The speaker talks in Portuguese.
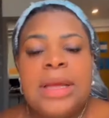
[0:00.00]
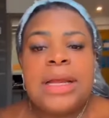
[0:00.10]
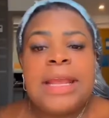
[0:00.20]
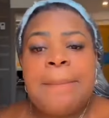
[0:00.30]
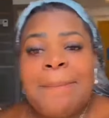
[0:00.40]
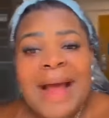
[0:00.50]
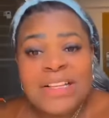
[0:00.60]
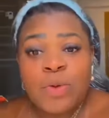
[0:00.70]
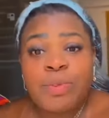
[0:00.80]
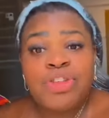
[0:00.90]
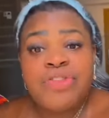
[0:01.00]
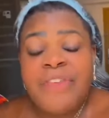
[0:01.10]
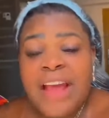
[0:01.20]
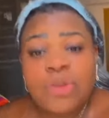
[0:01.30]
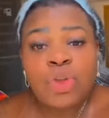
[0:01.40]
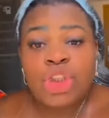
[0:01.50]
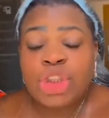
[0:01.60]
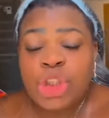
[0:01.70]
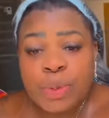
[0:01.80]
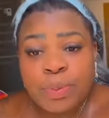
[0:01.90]
que passa por diversos
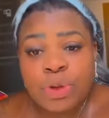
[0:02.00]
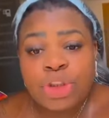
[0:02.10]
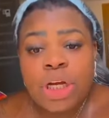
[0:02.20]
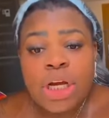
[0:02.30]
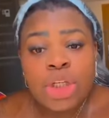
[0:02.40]
tipos